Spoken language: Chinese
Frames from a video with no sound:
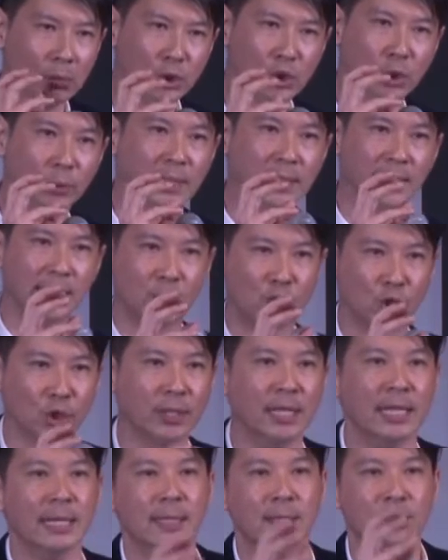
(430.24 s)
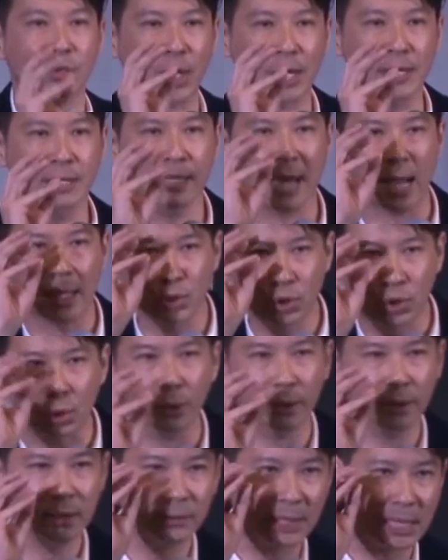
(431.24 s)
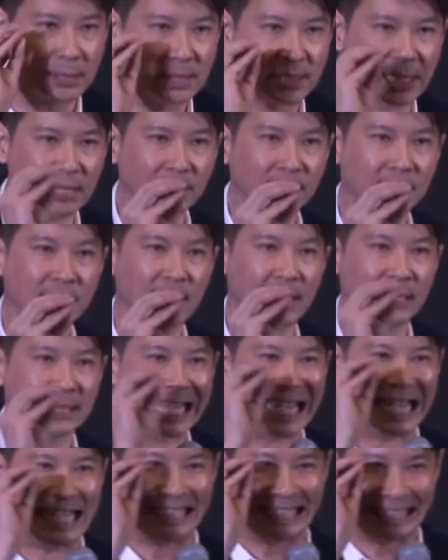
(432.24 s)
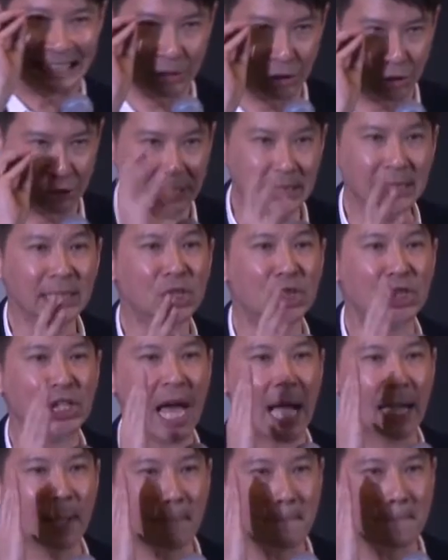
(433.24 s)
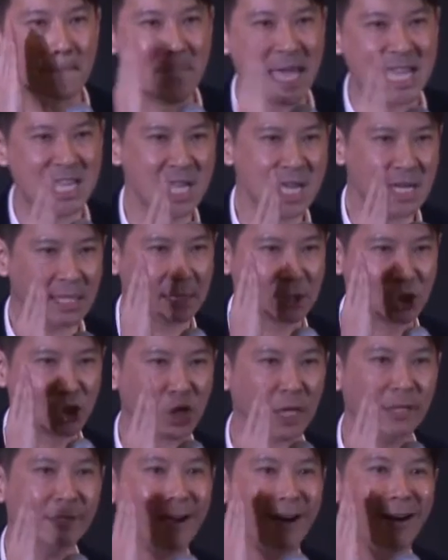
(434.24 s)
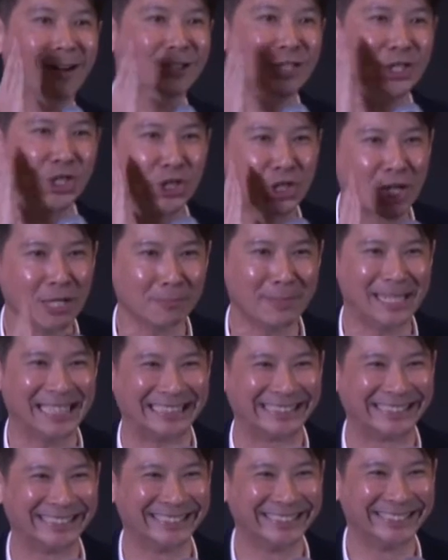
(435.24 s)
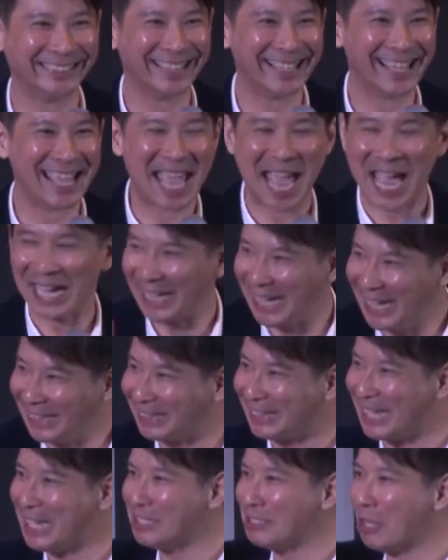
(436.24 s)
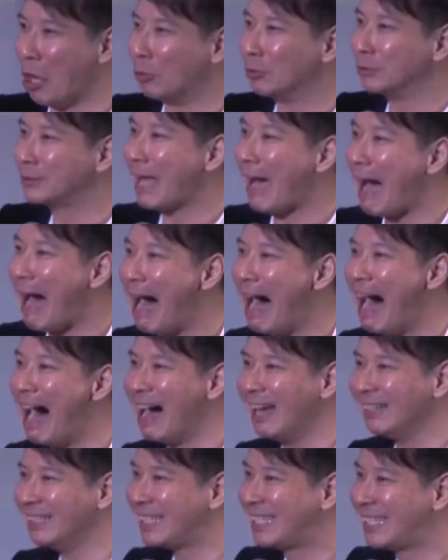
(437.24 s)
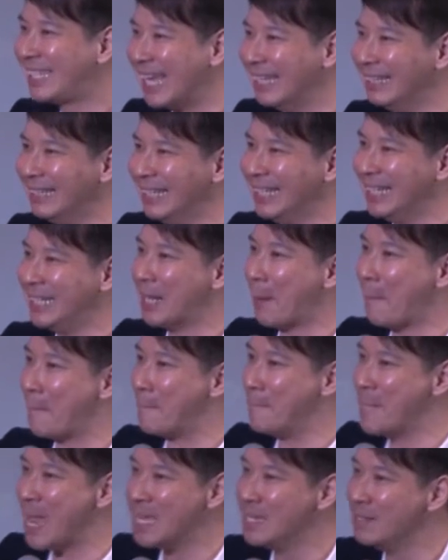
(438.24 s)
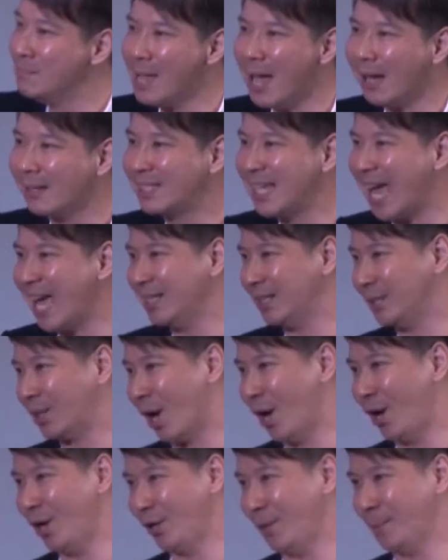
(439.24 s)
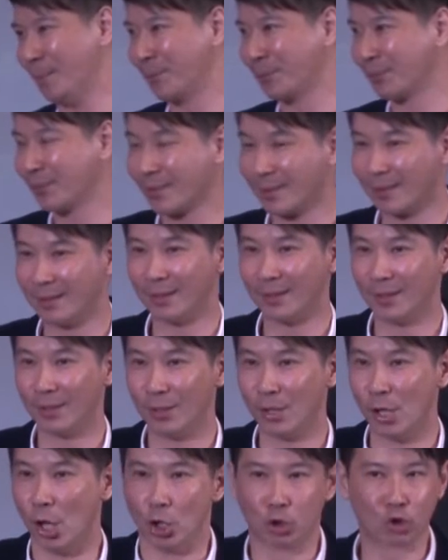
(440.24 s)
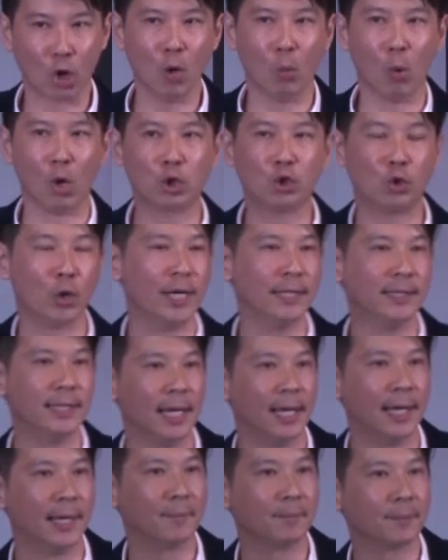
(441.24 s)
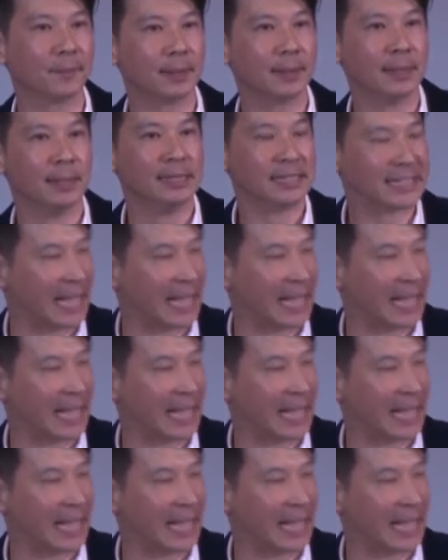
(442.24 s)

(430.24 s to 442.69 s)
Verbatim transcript: 悠久的历史，仍然存留到今天，影响每一个神儿女的生命，一定有他的真理的美妙在里头。所以我觉得